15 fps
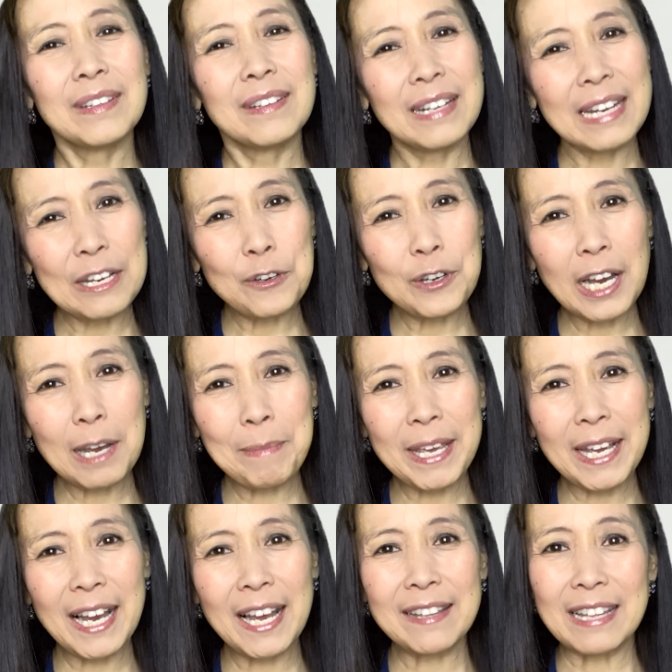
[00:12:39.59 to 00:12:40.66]
リクガメ
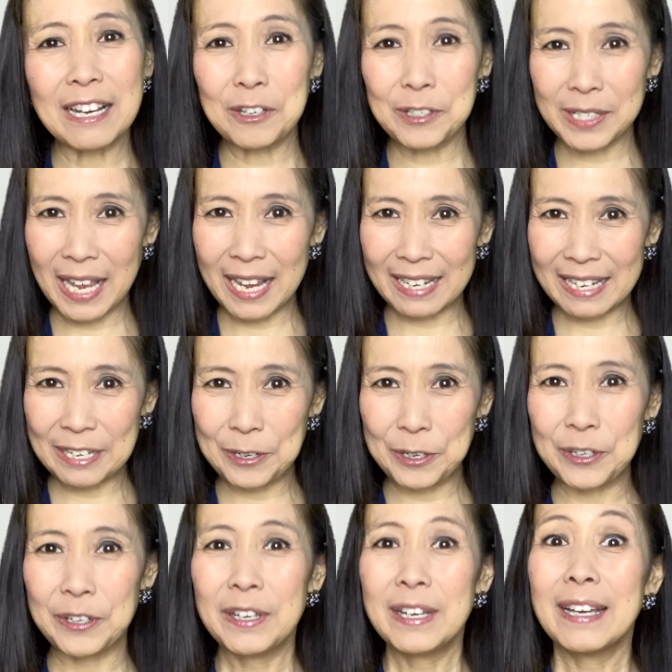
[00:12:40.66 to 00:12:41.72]
がたくさんい
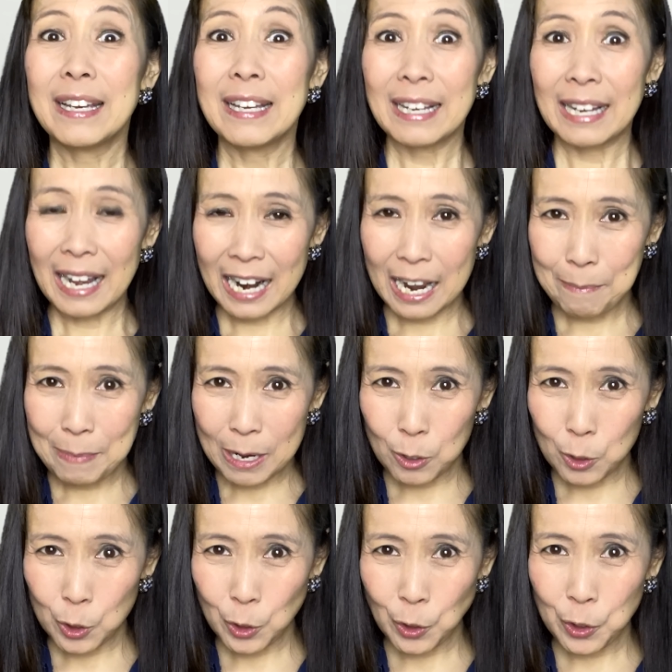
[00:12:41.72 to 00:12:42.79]
る
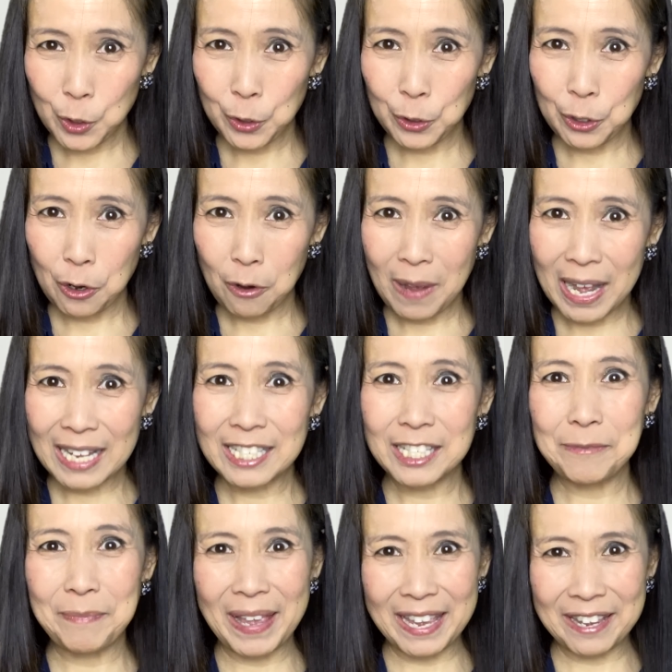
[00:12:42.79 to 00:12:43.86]
ガラパゴス諸島は
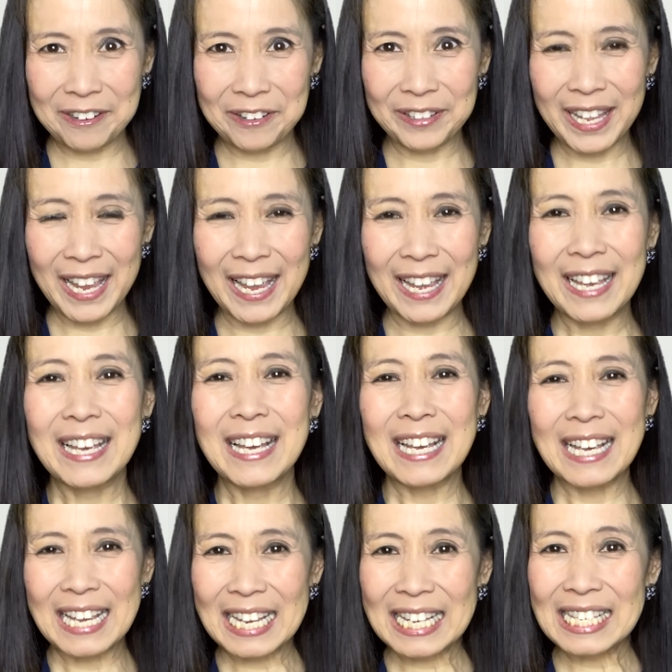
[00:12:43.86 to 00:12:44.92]
スペイン語で
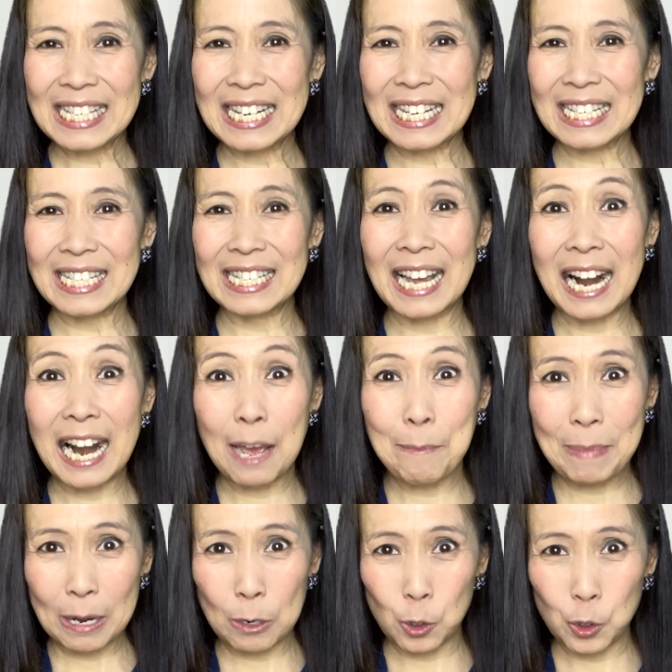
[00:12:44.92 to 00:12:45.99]
Islas
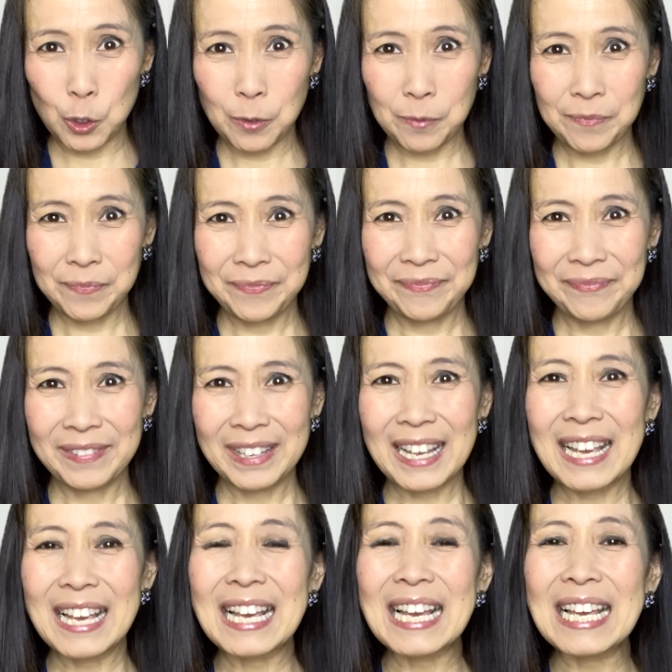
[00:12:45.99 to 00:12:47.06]

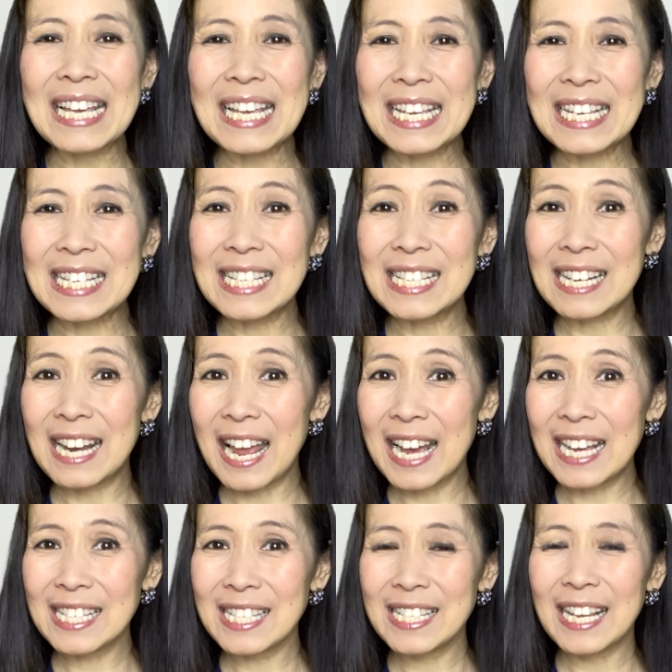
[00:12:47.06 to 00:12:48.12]

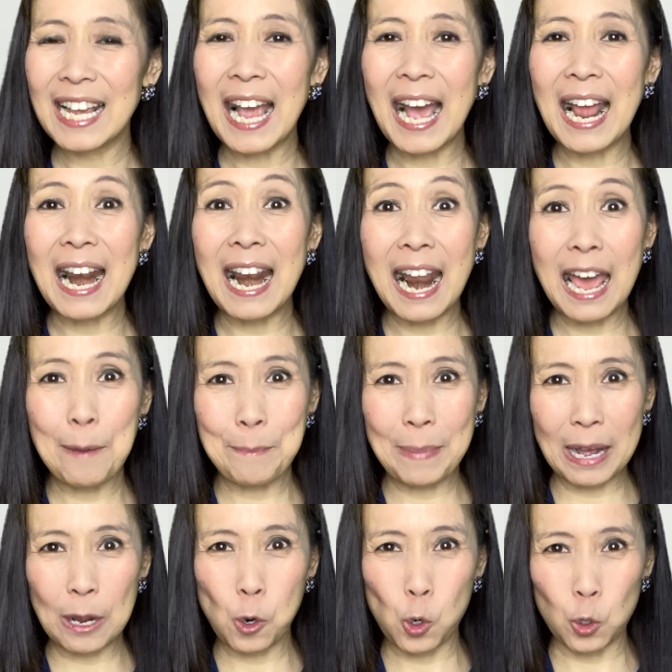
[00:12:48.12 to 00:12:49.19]
Galápagos。Islas
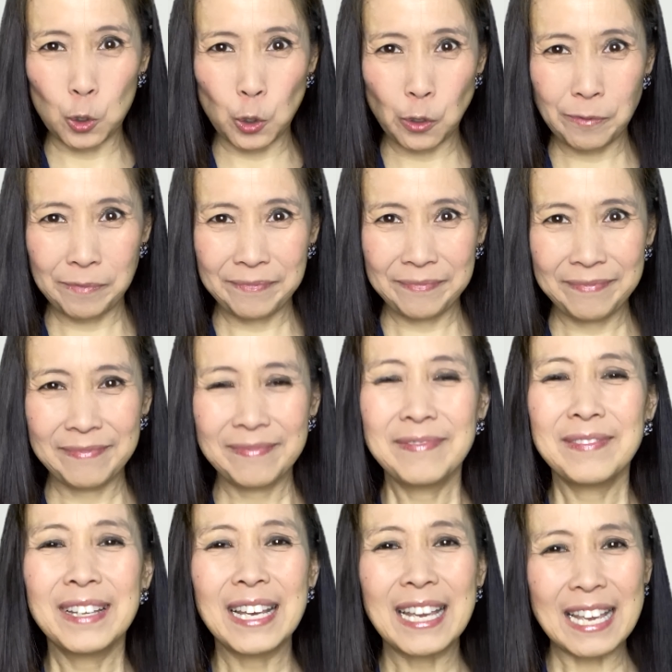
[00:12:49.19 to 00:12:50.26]

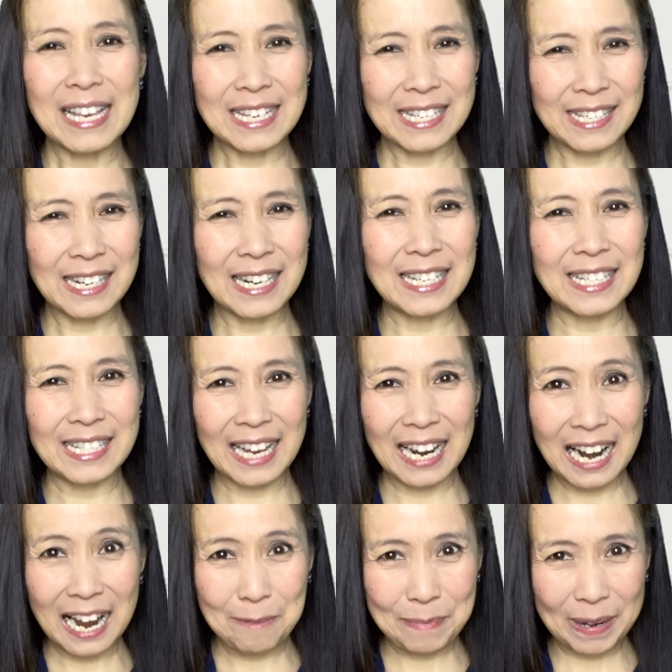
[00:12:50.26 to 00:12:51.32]
Galápagos、Islas
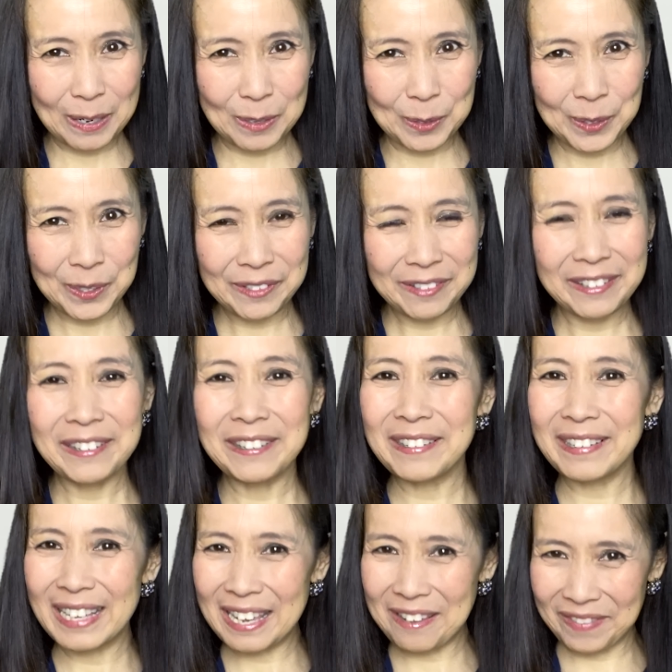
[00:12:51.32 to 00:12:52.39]
Galápagos
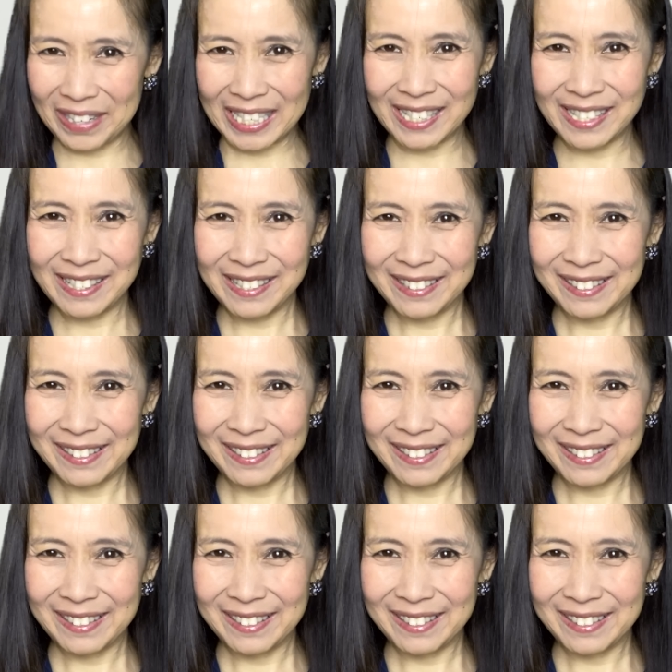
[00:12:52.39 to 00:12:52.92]
と言います。